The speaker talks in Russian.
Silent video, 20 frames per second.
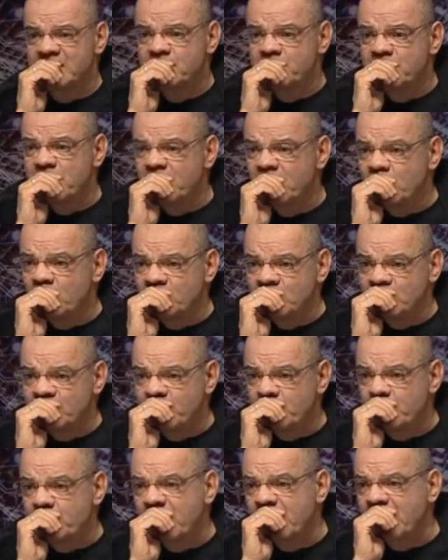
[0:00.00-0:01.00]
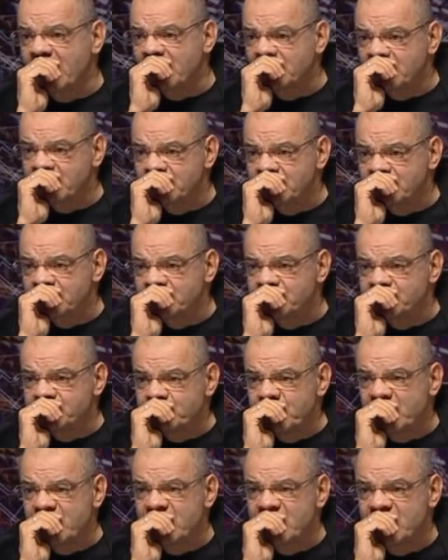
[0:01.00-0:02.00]
миллионов и про э,
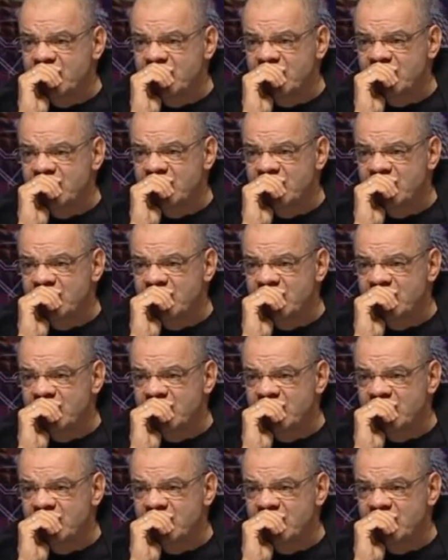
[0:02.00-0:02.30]
приглашение